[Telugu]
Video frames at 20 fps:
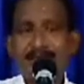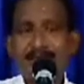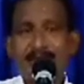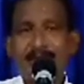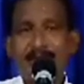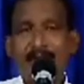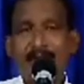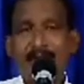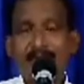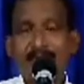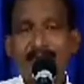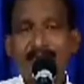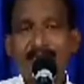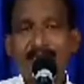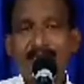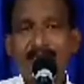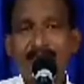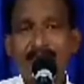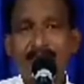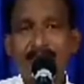దేవుడు
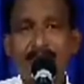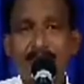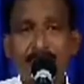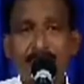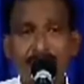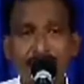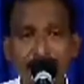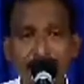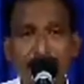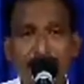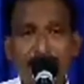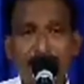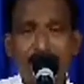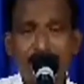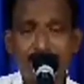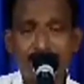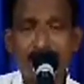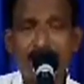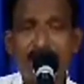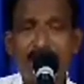చేసే మేలులు
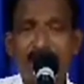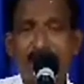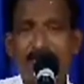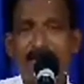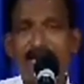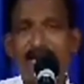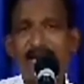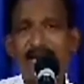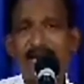ఎన్ని ఉన్నాయి